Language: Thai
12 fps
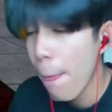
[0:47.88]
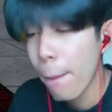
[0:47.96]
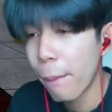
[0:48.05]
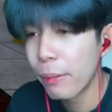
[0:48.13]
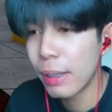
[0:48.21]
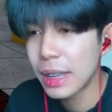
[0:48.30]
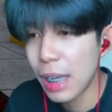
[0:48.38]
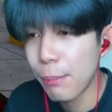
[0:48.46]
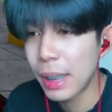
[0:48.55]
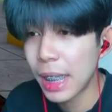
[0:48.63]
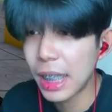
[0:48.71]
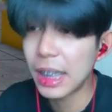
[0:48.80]
เอาเราช่าง
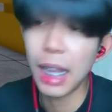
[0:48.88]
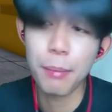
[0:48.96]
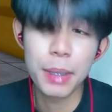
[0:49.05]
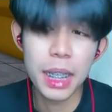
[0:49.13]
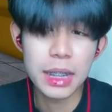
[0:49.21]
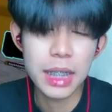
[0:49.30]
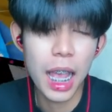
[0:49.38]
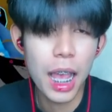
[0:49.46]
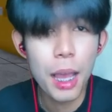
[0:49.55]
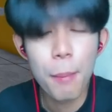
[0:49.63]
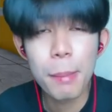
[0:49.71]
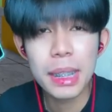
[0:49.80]
มาแล้วกันนะครับ พี่ก็จะ
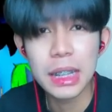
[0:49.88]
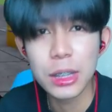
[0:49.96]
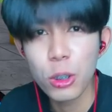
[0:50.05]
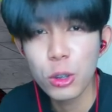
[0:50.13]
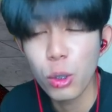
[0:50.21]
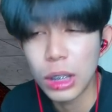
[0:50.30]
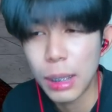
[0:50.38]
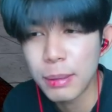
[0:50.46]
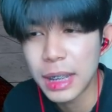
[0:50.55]
ไม่ถือโทษกด FC